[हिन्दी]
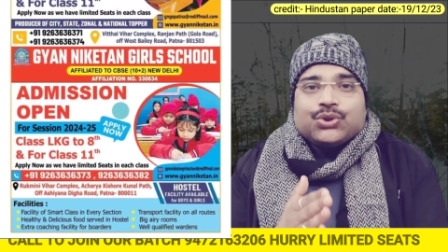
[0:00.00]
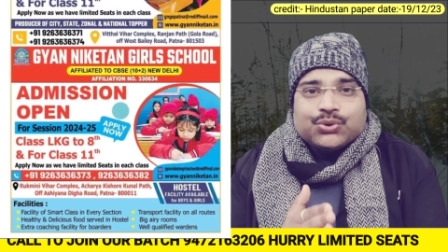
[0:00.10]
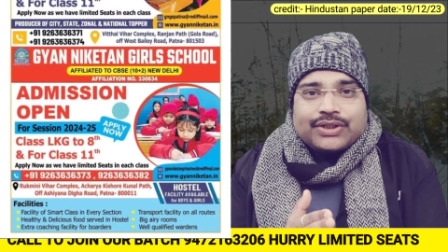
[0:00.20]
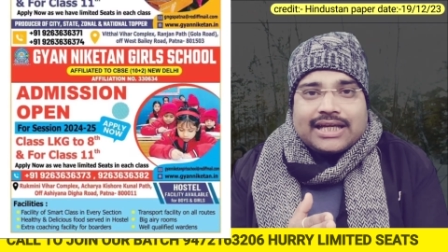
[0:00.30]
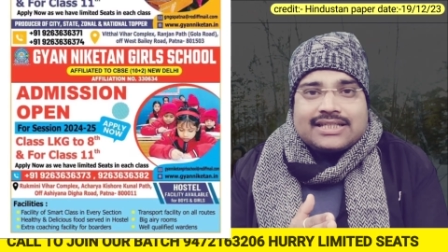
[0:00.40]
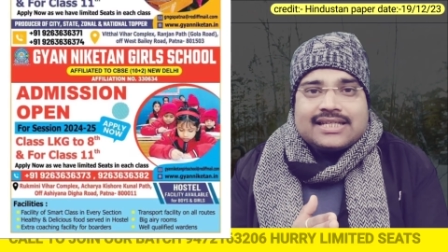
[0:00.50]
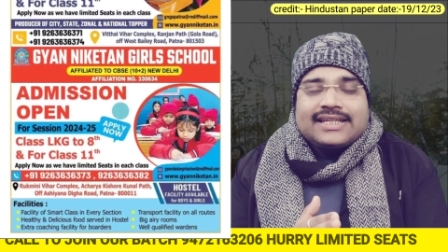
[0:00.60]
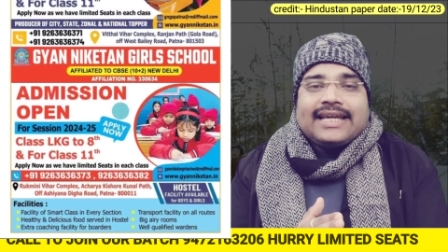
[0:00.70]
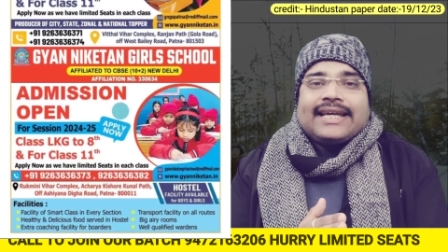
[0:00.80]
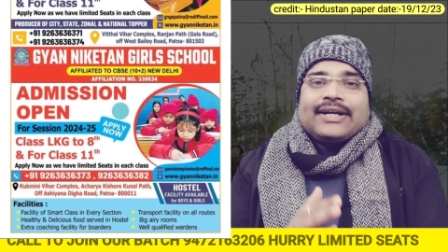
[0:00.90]
यू
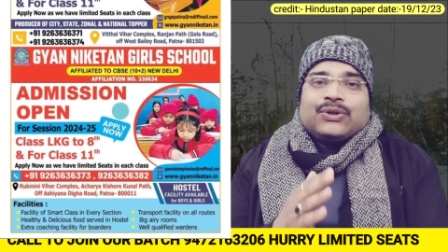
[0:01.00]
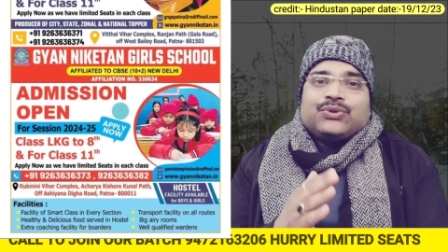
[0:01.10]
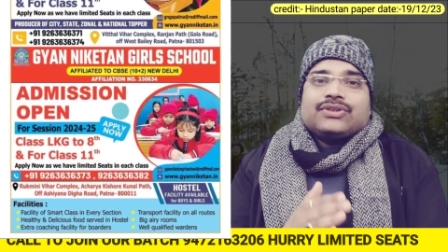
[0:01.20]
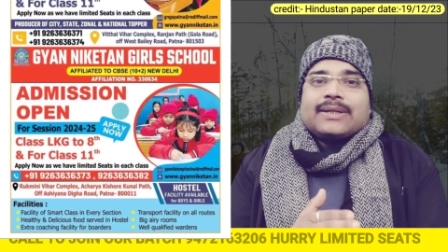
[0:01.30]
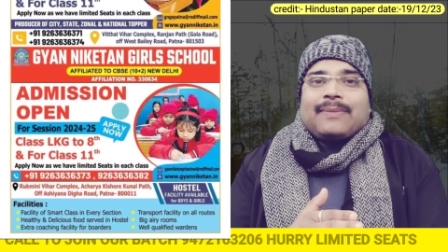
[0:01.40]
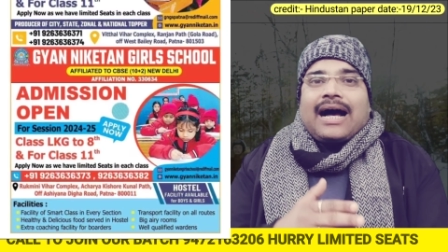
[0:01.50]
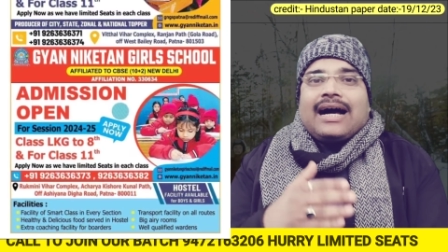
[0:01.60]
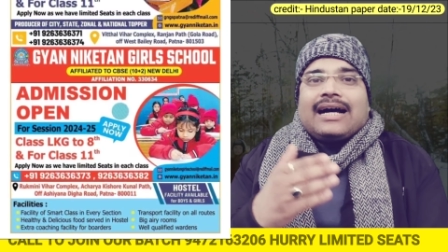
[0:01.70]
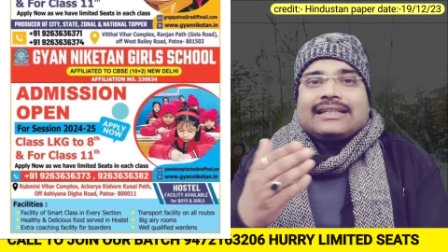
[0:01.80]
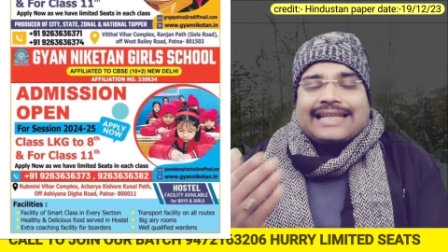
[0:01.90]
की उसके
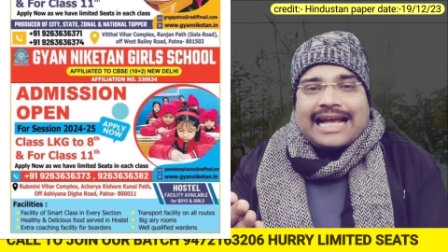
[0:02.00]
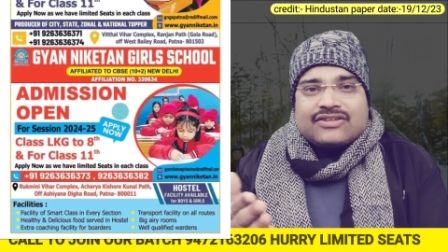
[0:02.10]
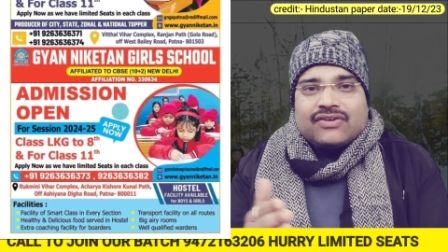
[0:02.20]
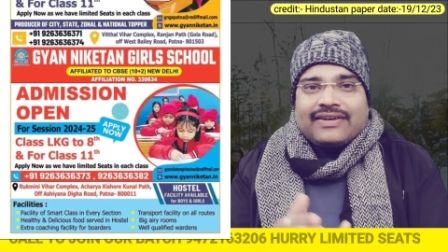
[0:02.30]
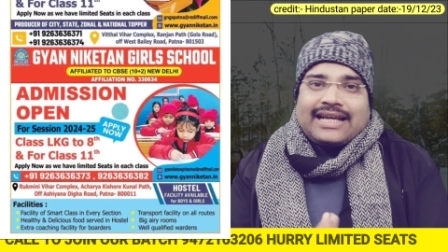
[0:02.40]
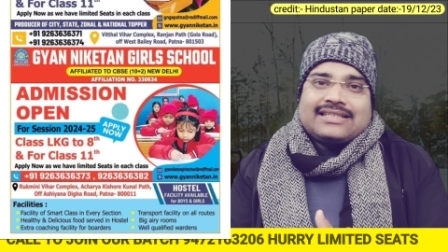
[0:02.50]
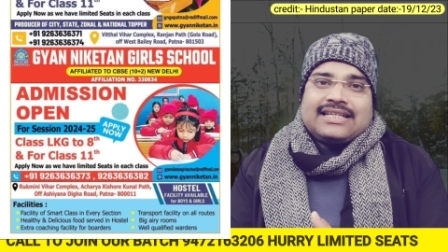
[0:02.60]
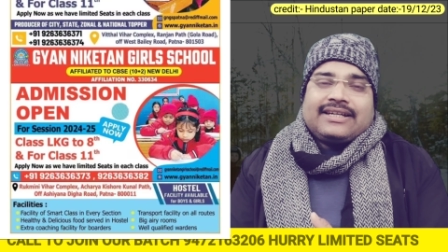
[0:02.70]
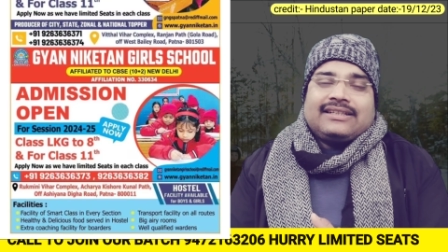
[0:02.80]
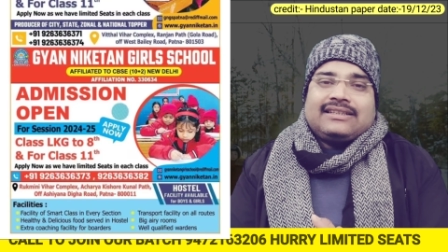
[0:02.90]
बाद कैजुअल
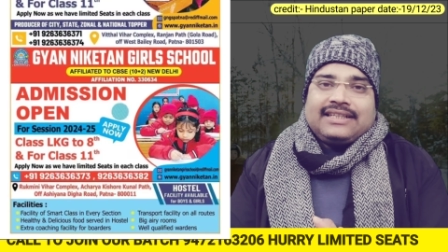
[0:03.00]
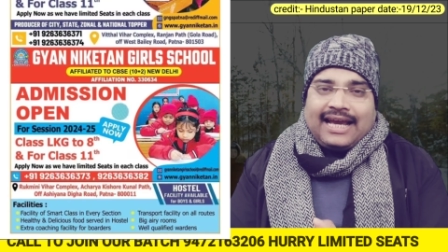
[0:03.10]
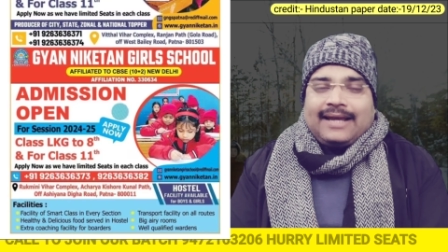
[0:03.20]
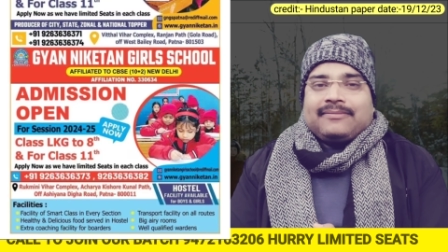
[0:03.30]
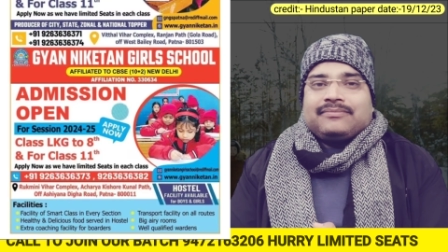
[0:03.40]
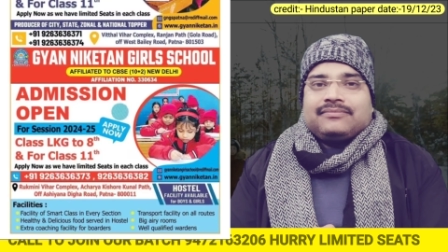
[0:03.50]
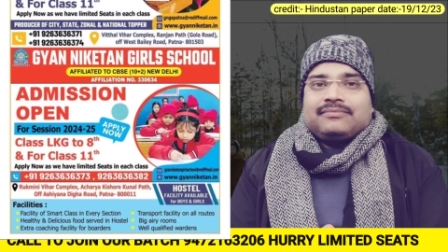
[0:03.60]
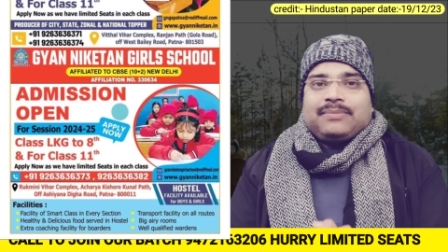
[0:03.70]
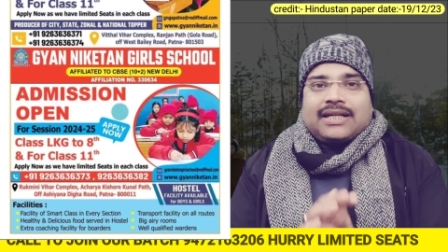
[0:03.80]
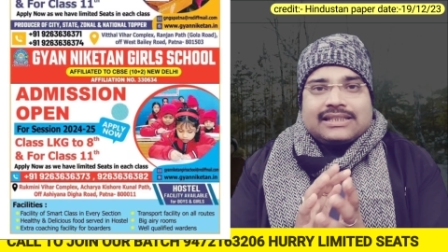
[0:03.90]
वैकेंसी निकलती है
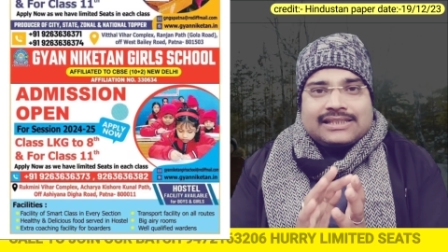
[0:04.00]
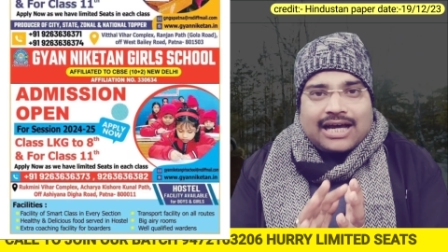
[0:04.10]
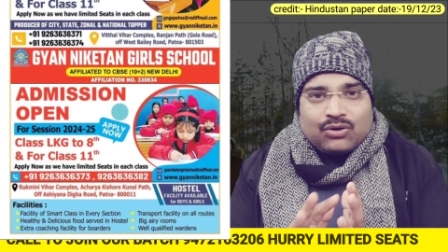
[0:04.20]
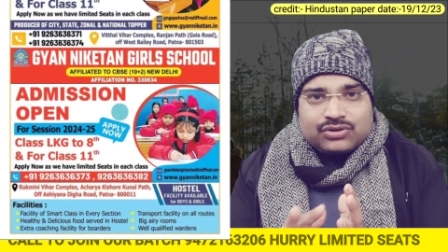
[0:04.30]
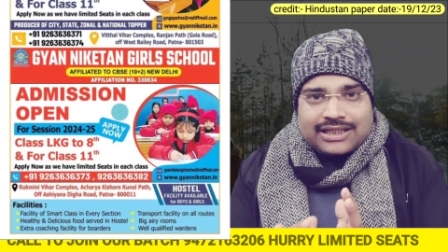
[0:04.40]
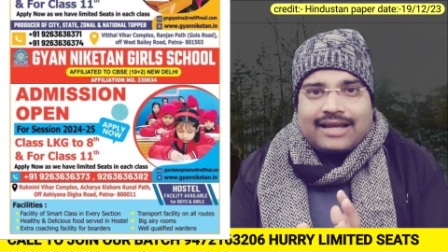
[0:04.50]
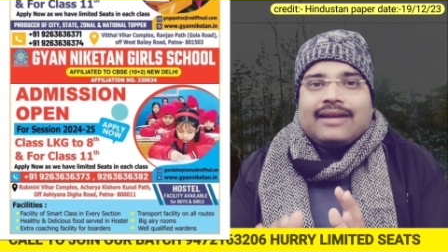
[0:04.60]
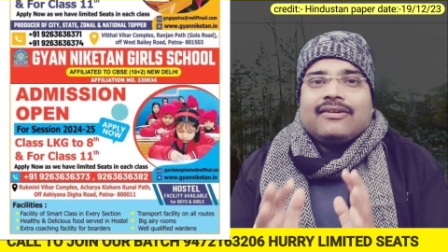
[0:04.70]
विगत सालों से